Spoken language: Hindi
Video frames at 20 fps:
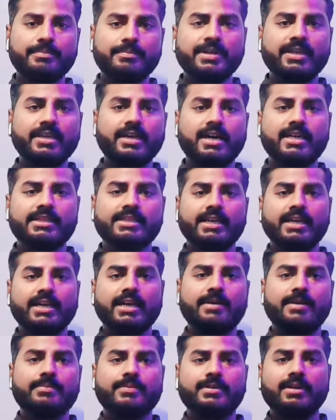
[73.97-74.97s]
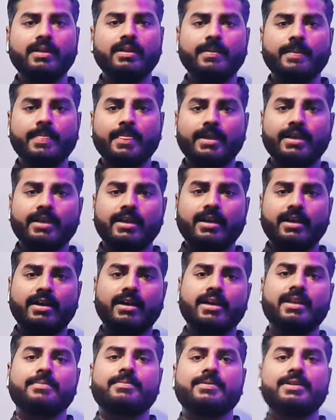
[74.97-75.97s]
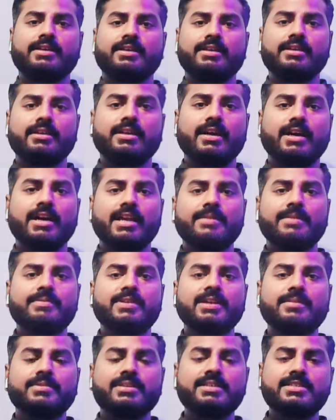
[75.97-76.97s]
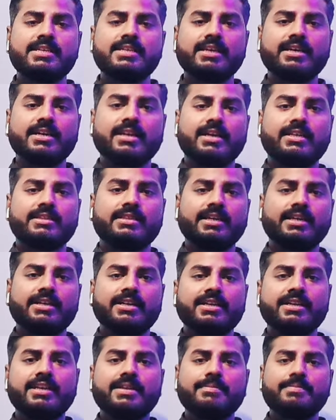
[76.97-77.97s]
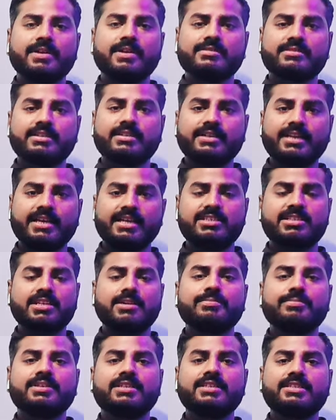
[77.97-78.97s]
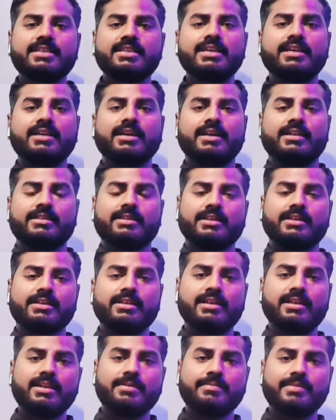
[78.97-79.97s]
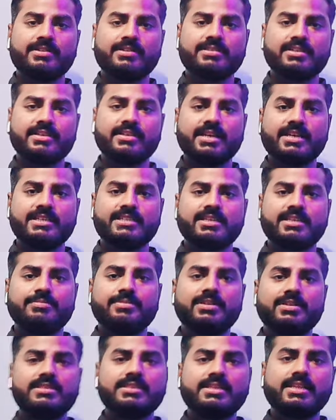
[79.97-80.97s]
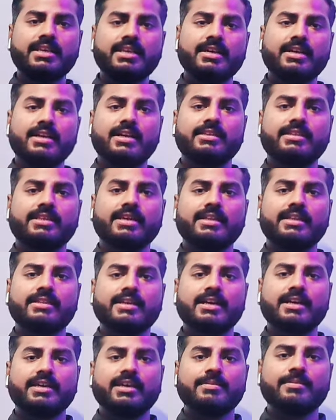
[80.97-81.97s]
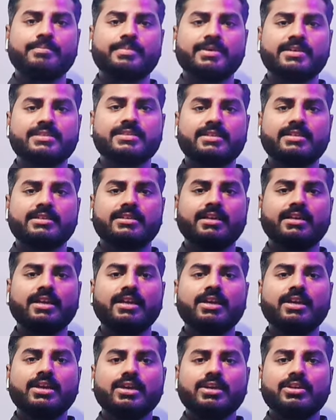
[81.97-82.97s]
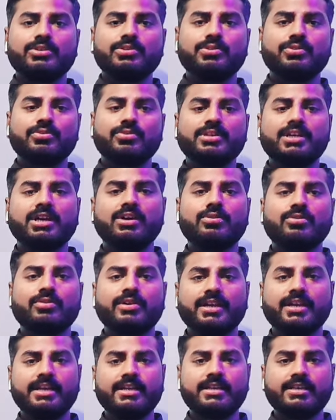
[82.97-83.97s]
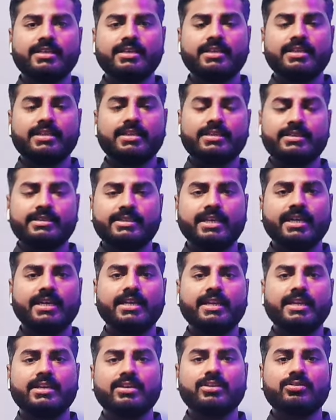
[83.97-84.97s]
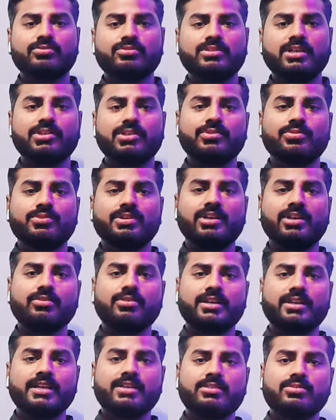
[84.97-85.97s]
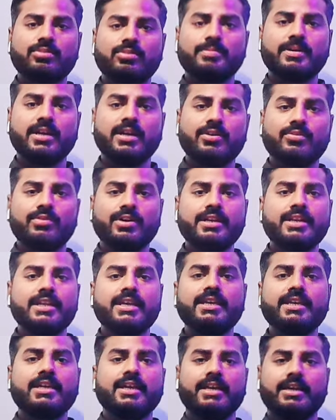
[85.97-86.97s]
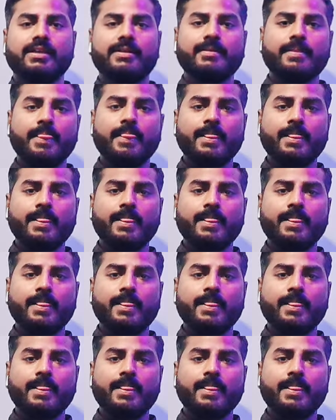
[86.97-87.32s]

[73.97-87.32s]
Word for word: फिर आता है आपका आर एफ टी आर एफ टी हम किस लिए कराते हैं किडनी फंक्शन टेस्ट हम किस लिए कराते हैं किडनी फंक्शन टेस्ट हम इसलिए कराते हैं ताकि हम पेशेंट का यूरिया और क्रेट देख लें क्योंकि उसका यूरिया और क्रेट तो बढ़ा हुआ नहीं है